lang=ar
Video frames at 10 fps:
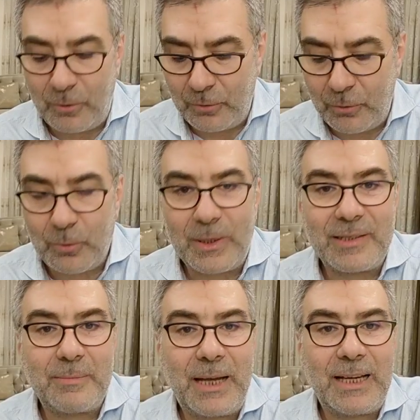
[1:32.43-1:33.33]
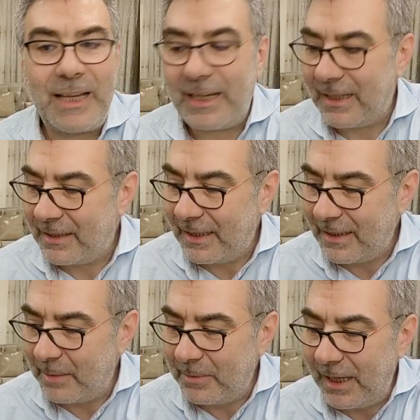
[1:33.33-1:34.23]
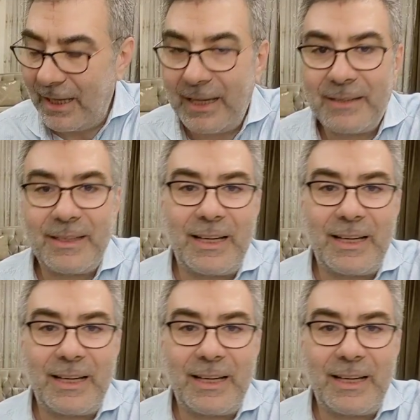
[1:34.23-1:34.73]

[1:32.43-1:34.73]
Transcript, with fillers: انظروا أصبح الآن لدينا مئات